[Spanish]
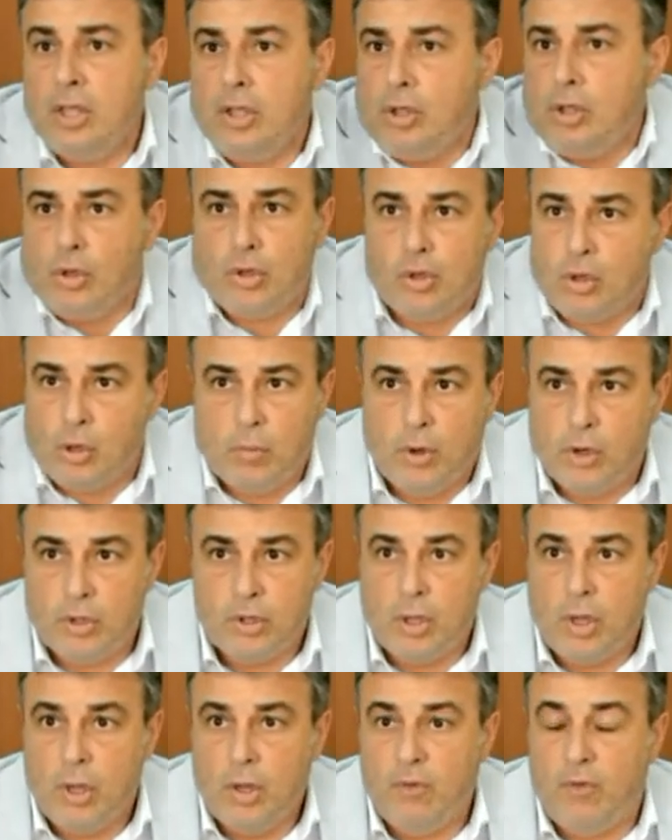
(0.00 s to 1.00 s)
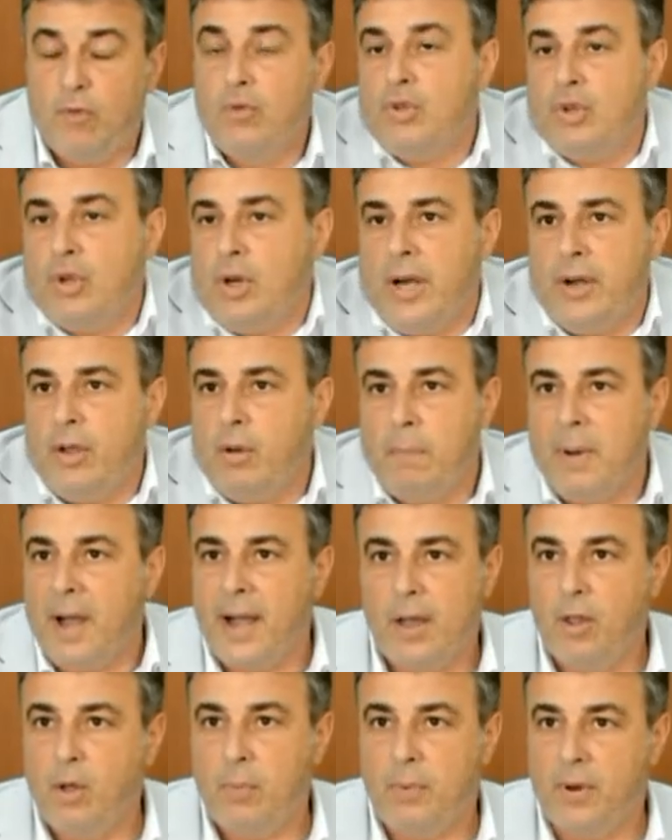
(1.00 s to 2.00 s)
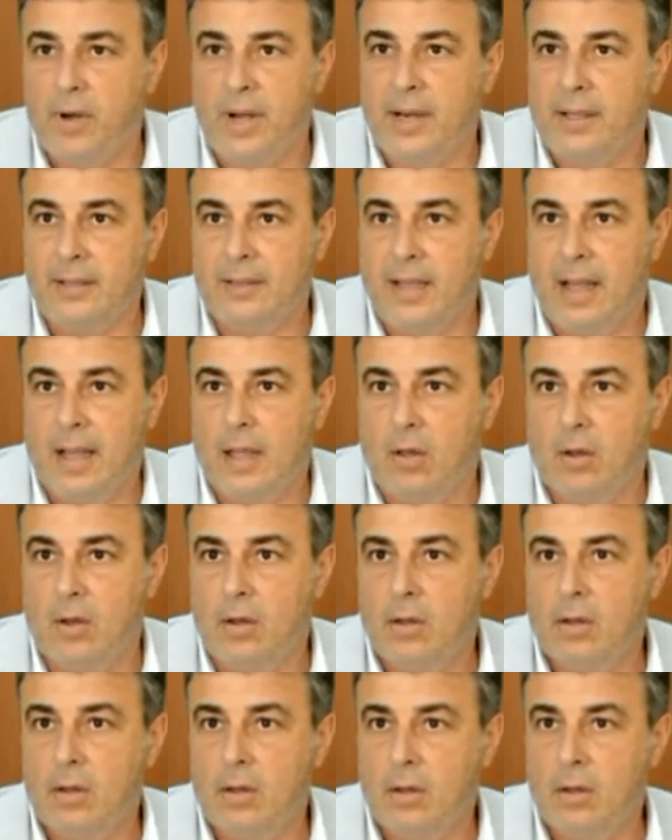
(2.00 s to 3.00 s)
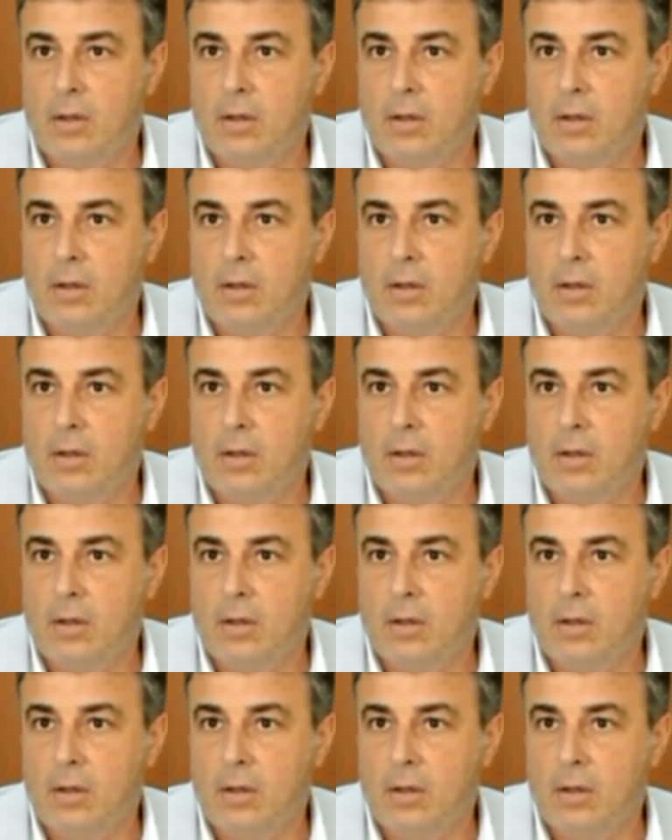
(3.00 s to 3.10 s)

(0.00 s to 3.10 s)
Si todos somos funcionarios pagados por el Estado.